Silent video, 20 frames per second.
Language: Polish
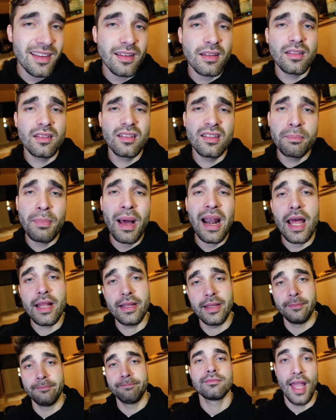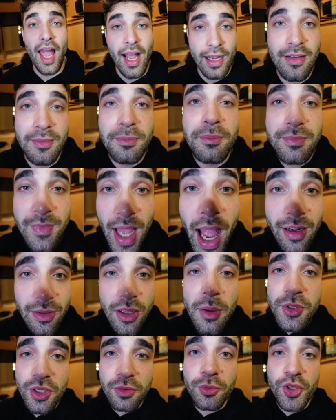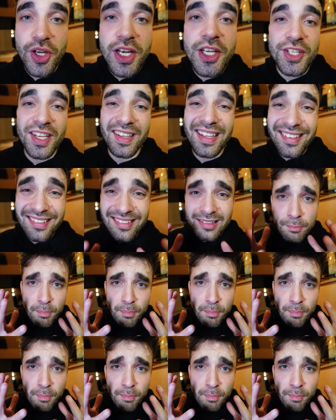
jest spalane. Tak, tak, dobrze słyszeliście, to jest